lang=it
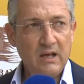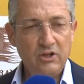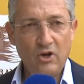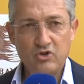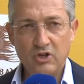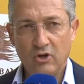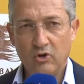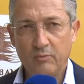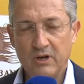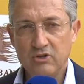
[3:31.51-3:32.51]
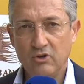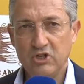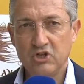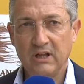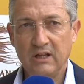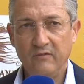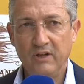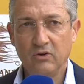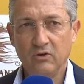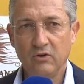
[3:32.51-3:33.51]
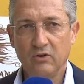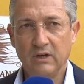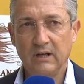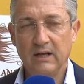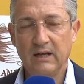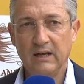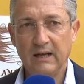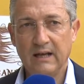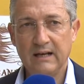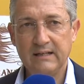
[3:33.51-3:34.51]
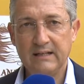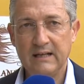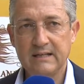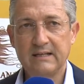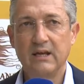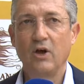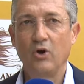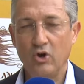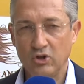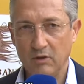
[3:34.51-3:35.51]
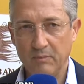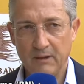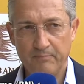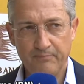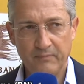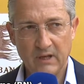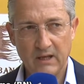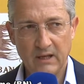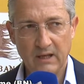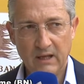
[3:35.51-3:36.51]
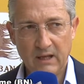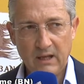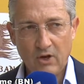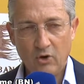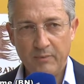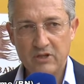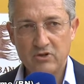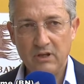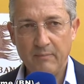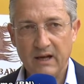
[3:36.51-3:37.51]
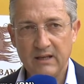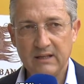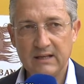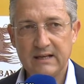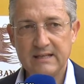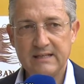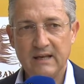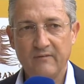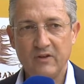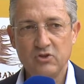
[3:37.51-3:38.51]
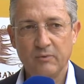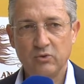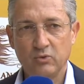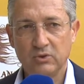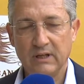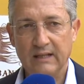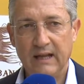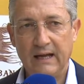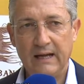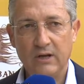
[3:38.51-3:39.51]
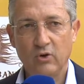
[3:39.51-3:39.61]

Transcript: di oggi, la collaborazione di Città del Vino con eh, la gara di Talese è un'ottima eh, operazione di marketing che serve soprattutto a dare